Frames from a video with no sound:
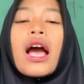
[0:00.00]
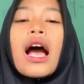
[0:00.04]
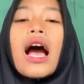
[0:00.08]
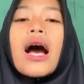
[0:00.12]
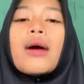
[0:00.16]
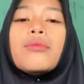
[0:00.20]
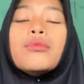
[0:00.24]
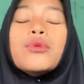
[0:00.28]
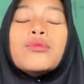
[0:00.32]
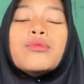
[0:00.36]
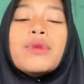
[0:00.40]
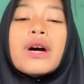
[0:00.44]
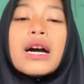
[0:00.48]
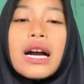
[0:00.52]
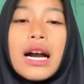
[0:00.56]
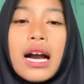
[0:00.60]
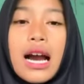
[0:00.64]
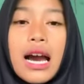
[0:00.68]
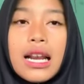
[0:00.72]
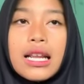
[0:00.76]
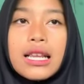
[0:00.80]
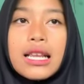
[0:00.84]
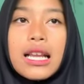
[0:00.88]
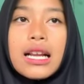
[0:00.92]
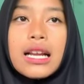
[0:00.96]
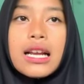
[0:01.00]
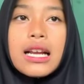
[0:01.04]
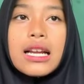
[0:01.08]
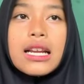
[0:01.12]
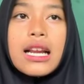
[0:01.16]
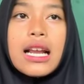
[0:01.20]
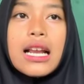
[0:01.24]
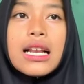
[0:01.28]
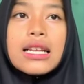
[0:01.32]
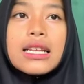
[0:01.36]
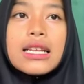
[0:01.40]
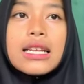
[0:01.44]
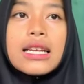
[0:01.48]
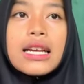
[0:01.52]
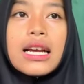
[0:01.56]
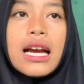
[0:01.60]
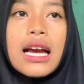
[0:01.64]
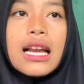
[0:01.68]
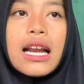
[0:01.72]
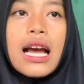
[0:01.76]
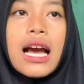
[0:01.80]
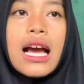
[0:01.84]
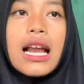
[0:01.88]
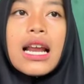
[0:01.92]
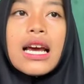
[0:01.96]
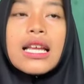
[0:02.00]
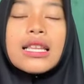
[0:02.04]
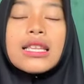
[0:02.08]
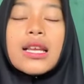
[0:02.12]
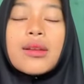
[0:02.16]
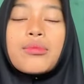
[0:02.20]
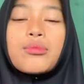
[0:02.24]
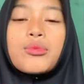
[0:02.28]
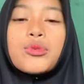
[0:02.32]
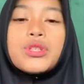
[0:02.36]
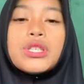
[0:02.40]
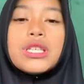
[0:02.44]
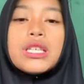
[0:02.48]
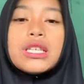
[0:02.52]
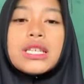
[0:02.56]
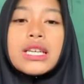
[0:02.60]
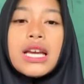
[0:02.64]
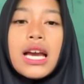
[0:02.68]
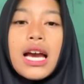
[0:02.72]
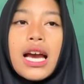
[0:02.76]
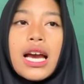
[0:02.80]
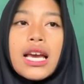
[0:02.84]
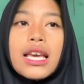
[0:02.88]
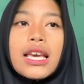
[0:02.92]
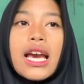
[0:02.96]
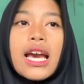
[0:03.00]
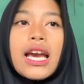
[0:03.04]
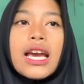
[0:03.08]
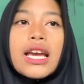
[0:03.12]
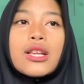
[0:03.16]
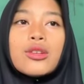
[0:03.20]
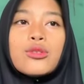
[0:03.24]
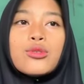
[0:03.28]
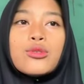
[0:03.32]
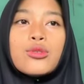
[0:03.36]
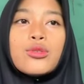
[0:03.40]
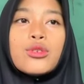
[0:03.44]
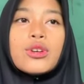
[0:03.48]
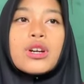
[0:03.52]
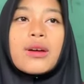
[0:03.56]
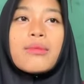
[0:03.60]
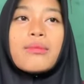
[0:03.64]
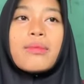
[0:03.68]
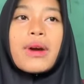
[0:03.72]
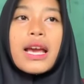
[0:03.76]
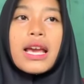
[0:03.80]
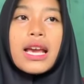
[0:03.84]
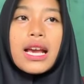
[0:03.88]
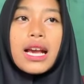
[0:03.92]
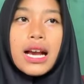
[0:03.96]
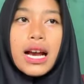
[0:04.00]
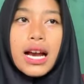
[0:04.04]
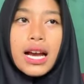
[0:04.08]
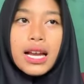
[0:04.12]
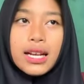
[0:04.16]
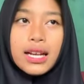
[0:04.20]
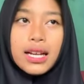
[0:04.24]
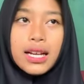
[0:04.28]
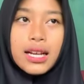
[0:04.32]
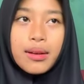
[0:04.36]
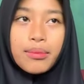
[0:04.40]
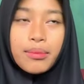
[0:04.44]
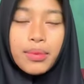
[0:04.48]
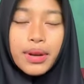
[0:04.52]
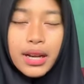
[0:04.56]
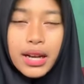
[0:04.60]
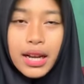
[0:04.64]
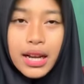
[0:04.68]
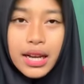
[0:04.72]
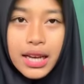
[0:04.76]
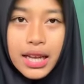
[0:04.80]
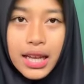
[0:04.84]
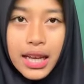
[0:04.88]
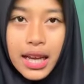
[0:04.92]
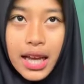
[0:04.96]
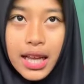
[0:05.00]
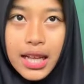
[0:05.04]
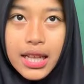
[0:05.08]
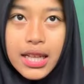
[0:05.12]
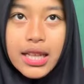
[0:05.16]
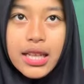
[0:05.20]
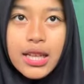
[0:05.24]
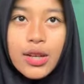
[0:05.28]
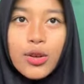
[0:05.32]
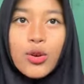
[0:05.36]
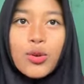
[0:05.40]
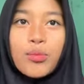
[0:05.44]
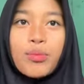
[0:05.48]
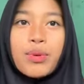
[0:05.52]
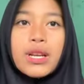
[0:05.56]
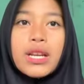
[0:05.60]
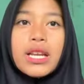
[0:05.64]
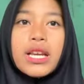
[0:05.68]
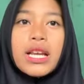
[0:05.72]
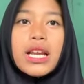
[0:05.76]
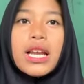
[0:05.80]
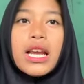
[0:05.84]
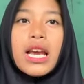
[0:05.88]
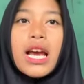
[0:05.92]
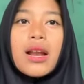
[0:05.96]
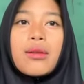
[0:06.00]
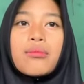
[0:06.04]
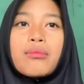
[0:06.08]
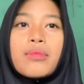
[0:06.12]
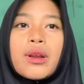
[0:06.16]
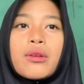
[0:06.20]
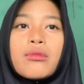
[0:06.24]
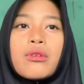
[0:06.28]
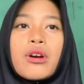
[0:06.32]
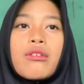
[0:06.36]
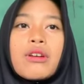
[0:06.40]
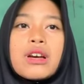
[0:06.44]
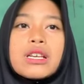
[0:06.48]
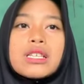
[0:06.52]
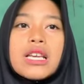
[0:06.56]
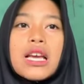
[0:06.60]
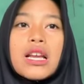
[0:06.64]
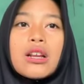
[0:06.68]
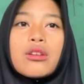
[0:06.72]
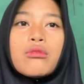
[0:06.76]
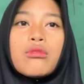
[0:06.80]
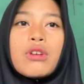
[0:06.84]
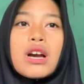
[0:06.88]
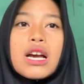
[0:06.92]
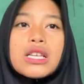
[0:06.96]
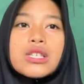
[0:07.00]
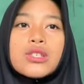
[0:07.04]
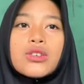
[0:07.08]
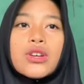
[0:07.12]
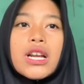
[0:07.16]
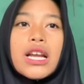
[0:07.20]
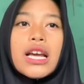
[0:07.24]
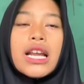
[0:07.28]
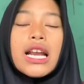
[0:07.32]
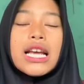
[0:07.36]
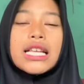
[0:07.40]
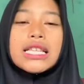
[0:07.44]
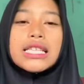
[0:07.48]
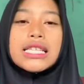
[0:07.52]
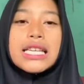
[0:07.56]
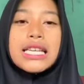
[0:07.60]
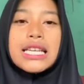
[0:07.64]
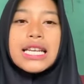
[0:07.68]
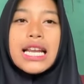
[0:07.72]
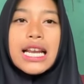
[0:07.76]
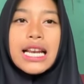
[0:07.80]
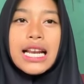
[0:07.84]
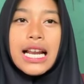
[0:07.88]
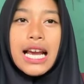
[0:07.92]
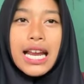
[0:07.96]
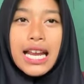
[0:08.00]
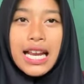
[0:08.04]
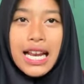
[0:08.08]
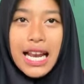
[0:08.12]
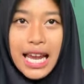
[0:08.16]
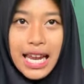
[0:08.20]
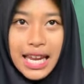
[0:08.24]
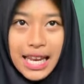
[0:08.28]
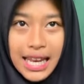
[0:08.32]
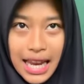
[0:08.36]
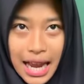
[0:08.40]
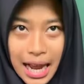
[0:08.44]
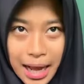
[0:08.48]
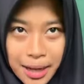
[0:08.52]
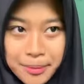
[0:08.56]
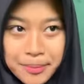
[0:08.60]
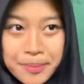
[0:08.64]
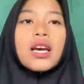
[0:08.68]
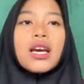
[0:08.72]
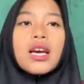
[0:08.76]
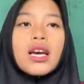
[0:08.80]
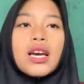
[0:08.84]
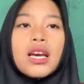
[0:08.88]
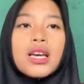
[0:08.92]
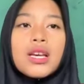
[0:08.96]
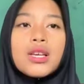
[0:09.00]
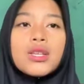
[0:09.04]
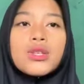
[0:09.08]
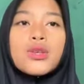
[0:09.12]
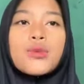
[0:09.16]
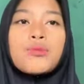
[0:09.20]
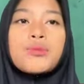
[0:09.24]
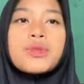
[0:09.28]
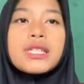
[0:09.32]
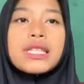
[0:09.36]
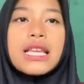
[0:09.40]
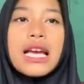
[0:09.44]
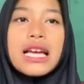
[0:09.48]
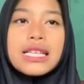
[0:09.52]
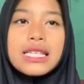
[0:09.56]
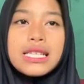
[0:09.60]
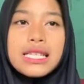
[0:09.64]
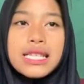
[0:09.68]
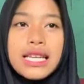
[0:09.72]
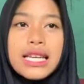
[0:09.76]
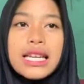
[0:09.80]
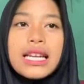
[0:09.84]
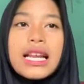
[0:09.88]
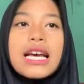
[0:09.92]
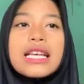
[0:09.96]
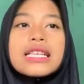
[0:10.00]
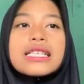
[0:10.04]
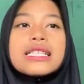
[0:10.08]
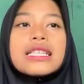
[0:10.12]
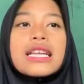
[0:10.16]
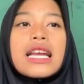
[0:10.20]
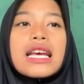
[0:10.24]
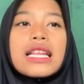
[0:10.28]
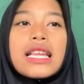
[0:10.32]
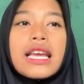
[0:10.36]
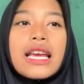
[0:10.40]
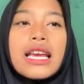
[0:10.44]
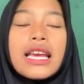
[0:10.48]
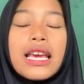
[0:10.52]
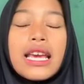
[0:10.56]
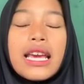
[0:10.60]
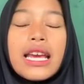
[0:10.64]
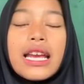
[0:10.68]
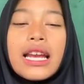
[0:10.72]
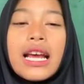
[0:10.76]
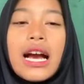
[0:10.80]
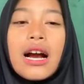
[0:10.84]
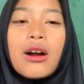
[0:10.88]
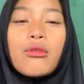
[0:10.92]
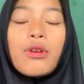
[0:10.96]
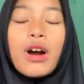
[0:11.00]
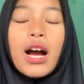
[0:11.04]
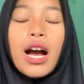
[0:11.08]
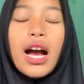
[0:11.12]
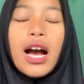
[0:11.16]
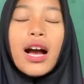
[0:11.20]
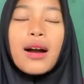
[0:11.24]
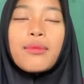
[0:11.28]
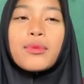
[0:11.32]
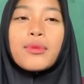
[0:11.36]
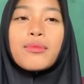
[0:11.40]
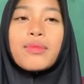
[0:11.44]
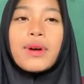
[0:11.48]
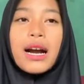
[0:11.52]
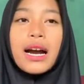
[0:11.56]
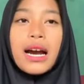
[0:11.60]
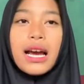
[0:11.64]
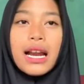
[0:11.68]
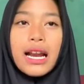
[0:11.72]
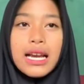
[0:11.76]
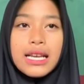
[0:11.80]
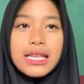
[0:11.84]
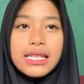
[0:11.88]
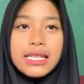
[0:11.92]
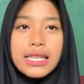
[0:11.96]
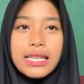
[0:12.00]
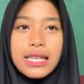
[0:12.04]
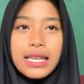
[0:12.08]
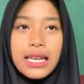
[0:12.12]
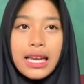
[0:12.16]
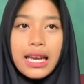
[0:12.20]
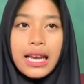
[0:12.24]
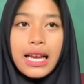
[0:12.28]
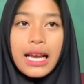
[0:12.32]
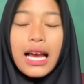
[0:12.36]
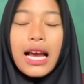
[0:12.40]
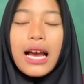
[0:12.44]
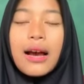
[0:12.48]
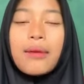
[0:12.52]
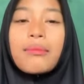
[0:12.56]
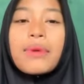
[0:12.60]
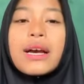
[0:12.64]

Abu Bakar terkenal dengan akhlak terpujinya, yaitu kebaikan, keberanian, teguh pendirian, berwawasan luas, toleransi, dan lain-lainnya. Substansi dan strategi dakwah Abu Bakar As-Siddiq.